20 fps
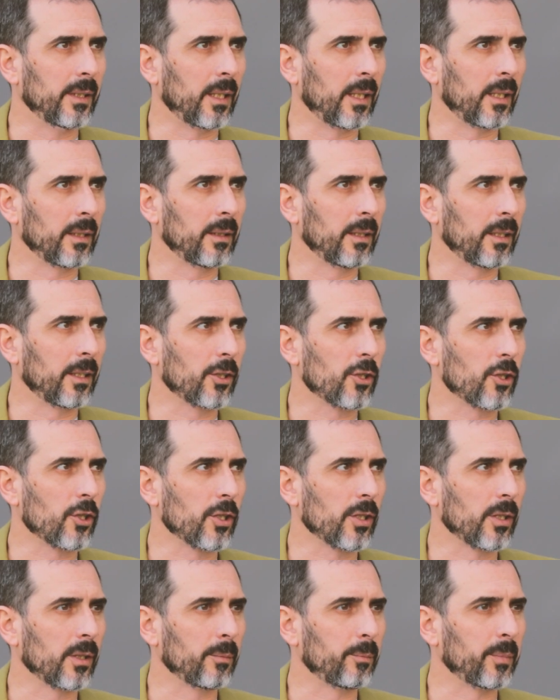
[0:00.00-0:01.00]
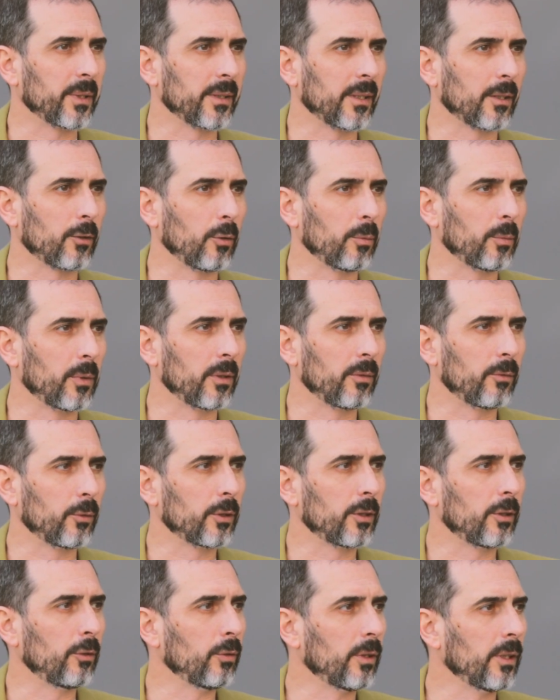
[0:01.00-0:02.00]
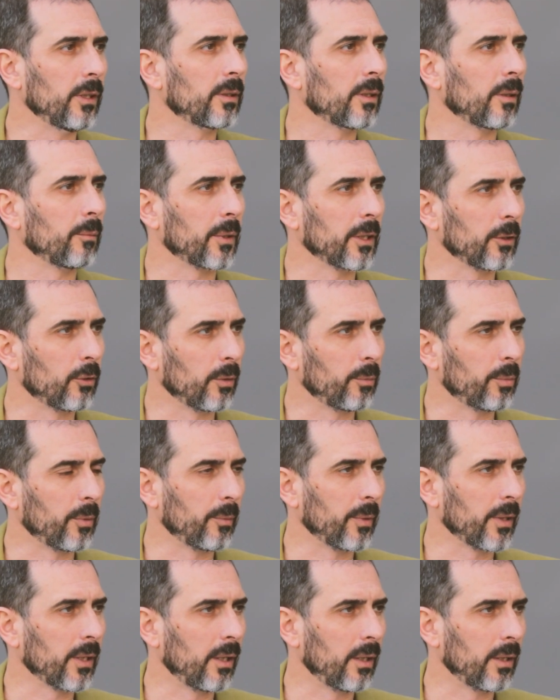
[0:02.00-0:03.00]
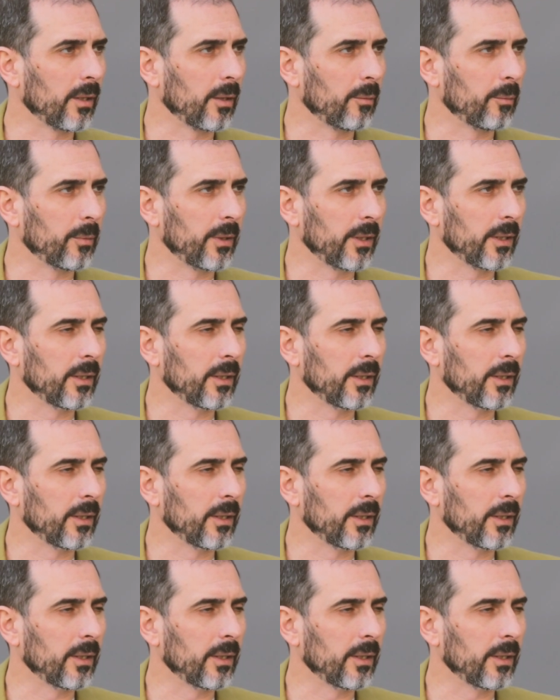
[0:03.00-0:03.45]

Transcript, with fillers: Я даже познакомил его с юристом, который помогал нам